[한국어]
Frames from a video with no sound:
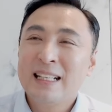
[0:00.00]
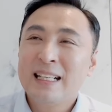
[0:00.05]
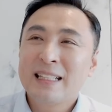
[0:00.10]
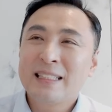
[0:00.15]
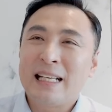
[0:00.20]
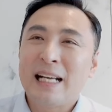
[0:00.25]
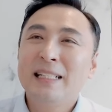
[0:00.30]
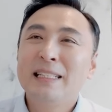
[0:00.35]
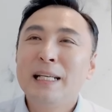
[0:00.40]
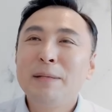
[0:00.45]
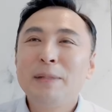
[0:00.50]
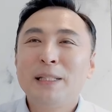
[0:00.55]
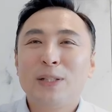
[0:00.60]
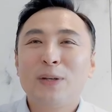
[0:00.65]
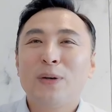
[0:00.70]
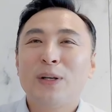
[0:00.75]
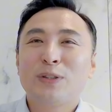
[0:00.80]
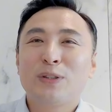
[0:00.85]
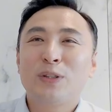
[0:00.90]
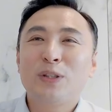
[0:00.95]
제일
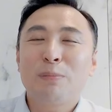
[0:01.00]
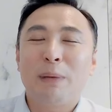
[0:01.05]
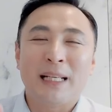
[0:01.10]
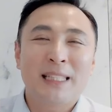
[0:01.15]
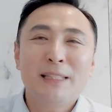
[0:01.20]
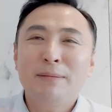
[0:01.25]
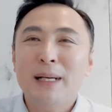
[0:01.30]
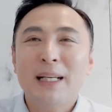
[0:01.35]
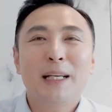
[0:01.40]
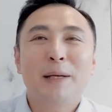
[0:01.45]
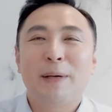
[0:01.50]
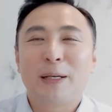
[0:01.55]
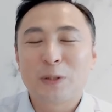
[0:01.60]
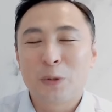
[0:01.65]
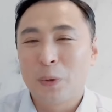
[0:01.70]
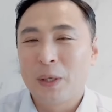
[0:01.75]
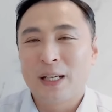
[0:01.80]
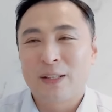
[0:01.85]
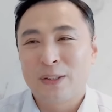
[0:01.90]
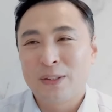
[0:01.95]
재밌어가지고 그걸 마지막에
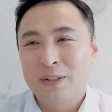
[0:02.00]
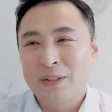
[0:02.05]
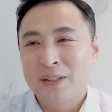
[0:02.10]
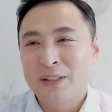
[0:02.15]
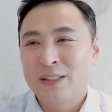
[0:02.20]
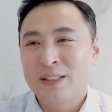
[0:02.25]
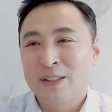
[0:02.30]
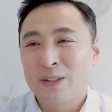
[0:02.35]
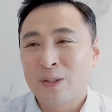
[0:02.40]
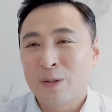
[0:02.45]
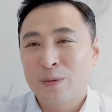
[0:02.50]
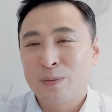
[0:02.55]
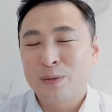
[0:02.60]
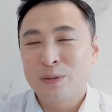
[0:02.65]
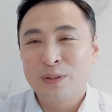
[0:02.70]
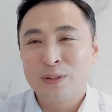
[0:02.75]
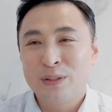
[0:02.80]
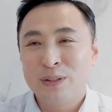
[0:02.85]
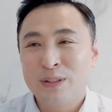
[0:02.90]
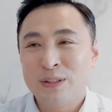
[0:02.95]
방송했거든,
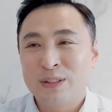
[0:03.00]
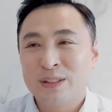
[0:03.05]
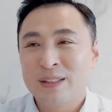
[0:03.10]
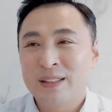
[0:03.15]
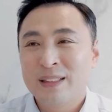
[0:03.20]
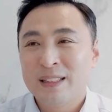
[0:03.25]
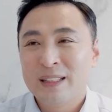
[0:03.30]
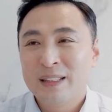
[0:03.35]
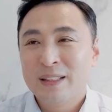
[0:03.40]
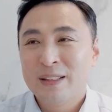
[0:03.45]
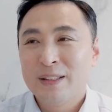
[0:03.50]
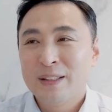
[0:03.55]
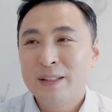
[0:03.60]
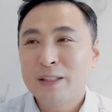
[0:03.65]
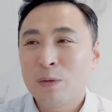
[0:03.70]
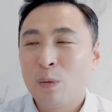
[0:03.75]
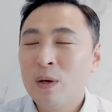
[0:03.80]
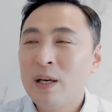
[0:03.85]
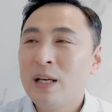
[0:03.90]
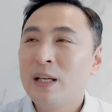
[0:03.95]
여러분. 어?
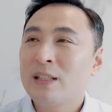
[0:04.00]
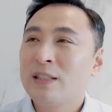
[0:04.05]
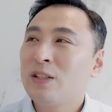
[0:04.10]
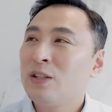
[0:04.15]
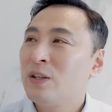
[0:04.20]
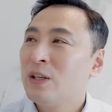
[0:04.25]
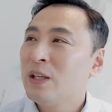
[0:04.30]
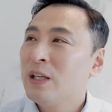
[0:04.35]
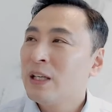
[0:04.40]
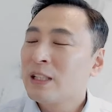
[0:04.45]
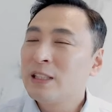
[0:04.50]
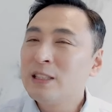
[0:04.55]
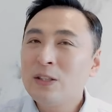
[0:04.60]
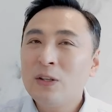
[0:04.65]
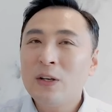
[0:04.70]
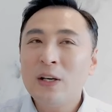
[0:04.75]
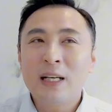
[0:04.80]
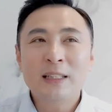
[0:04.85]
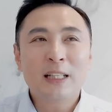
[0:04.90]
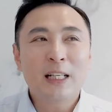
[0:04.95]
원래 그거
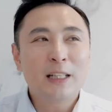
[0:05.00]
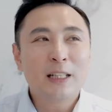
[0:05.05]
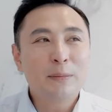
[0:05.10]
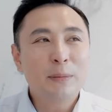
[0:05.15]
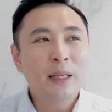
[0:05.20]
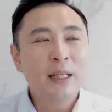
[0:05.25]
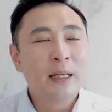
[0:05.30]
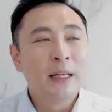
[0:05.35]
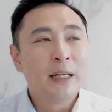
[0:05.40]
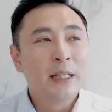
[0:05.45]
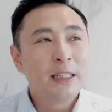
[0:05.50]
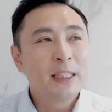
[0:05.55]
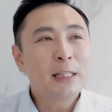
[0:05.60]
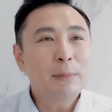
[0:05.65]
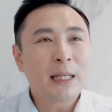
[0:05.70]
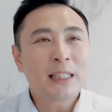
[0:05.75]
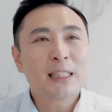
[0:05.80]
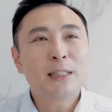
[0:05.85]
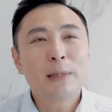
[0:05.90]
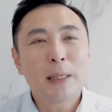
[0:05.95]
그거 한 다음에 이제
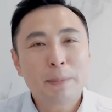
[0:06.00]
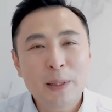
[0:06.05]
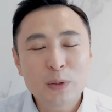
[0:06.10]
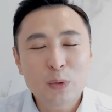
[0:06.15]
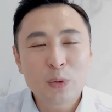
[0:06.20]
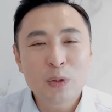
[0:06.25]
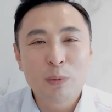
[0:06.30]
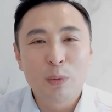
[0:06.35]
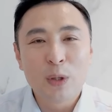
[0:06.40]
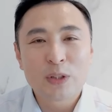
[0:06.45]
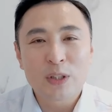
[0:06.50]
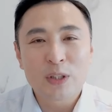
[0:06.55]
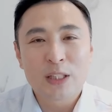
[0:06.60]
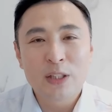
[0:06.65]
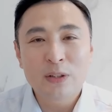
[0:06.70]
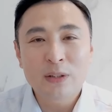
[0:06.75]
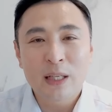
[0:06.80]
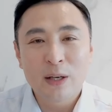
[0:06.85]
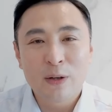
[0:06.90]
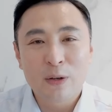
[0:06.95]
마지막 방송이 뭐였죠?
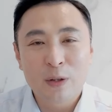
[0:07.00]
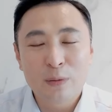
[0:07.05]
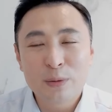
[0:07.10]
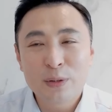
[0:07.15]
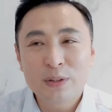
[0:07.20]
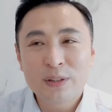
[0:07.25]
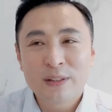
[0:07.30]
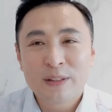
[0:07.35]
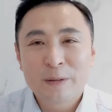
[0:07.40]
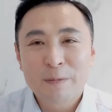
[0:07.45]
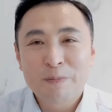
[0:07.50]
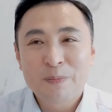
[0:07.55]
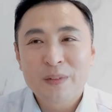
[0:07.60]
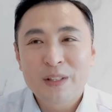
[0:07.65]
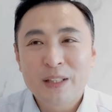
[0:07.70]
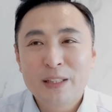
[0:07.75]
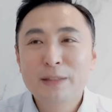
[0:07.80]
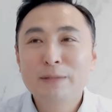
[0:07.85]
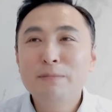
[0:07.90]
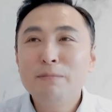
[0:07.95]
기억나요, 여러분?
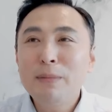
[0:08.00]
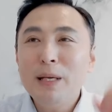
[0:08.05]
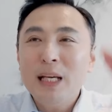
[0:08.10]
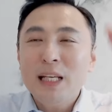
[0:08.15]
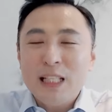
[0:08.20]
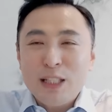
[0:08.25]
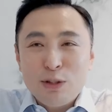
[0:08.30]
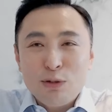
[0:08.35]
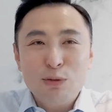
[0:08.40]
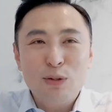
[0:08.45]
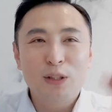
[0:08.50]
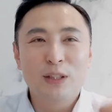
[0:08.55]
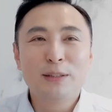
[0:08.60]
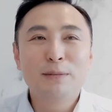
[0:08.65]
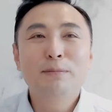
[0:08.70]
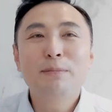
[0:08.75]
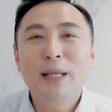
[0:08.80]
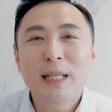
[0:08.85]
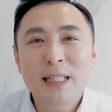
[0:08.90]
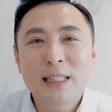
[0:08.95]
음매기주고
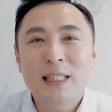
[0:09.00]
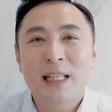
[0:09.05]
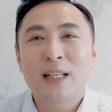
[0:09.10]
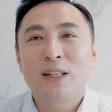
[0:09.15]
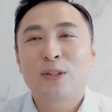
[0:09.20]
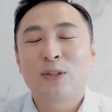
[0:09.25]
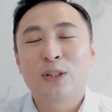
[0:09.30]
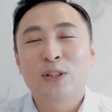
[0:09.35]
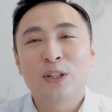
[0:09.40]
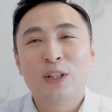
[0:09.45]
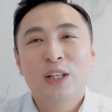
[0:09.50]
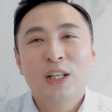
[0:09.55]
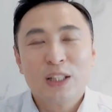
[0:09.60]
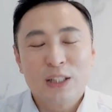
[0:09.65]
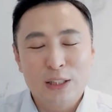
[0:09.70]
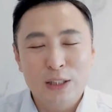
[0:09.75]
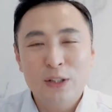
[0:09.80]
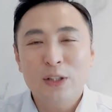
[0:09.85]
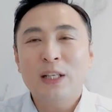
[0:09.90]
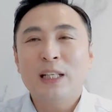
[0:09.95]
음매기사라고 그거
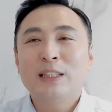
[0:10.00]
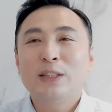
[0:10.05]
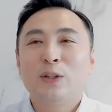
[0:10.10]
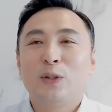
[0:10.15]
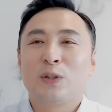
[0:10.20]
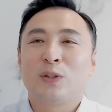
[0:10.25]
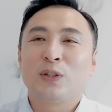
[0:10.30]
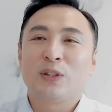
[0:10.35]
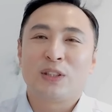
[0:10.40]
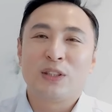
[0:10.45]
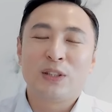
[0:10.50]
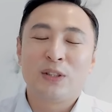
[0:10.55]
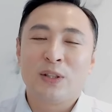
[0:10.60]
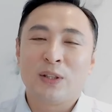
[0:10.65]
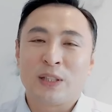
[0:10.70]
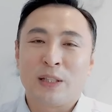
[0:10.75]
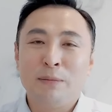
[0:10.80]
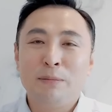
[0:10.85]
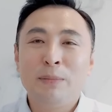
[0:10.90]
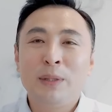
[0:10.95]
그거 아니었어. 그거
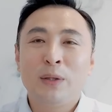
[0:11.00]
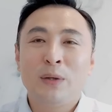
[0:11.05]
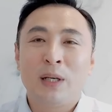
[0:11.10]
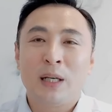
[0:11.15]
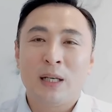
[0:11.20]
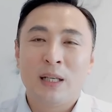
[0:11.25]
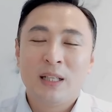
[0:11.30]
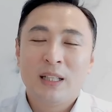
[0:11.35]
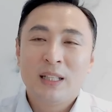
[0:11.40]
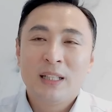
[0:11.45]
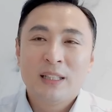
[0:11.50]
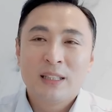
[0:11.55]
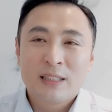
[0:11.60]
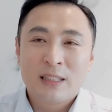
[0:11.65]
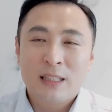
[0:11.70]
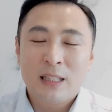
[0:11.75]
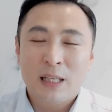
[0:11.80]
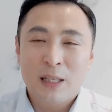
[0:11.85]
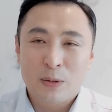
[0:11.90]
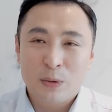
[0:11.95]
김미화
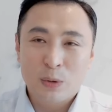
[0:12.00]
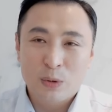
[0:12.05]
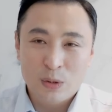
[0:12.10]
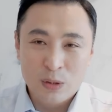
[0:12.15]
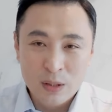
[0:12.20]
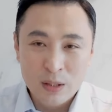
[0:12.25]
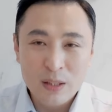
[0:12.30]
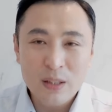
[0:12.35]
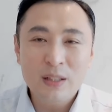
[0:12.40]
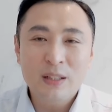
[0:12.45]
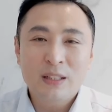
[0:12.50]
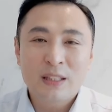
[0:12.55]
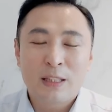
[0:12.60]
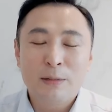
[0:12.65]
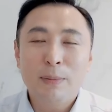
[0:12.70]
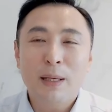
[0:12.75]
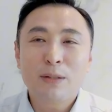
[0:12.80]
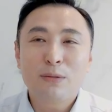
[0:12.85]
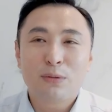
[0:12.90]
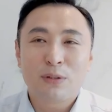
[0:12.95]
씨하고 어?
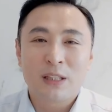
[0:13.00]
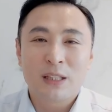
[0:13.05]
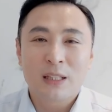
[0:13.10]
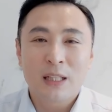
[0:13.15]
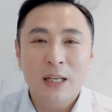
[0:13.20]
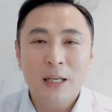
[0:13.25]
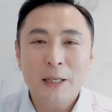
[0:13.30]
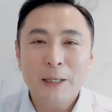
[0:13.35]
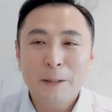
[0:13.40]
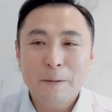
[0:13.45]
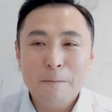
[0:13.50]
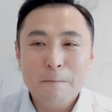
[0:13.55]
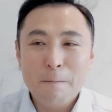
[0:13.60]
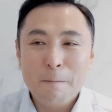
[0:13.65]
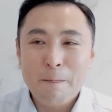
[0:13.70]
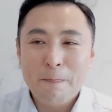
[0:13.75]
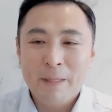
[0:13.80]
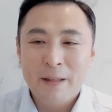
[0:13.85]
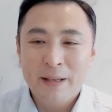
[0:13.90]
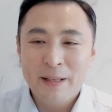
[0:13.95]
김한국 씨인가?
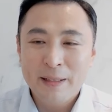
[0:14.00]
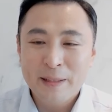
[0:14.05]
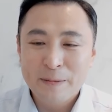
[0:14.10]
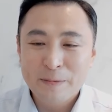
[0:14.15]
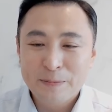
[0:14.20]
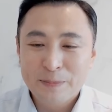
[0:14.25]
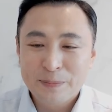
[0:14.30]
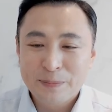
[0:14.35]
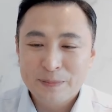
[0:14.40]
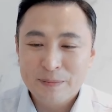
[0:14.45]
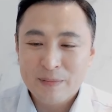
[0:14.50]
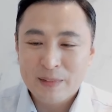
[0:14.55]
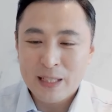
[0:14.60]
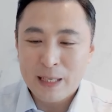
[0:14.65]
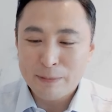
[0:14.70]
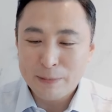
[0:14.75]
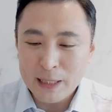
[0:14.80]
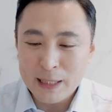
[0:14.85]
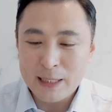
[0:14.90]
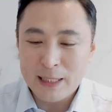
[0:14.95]
예?
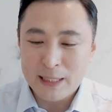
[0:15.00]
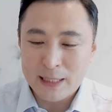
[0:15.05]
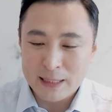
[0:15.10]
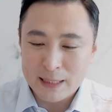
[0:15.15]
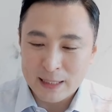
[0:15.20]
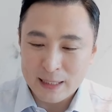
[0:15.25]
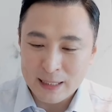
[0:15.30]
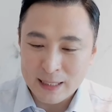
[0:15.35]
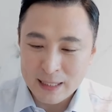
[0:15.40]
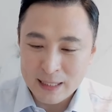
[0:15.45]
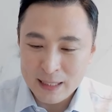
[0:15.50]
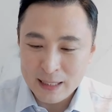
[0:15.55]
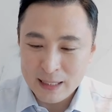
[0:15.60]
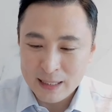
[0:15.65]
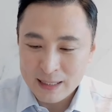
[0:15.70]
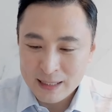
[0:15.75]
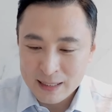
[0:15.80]
갑자기 생각나네.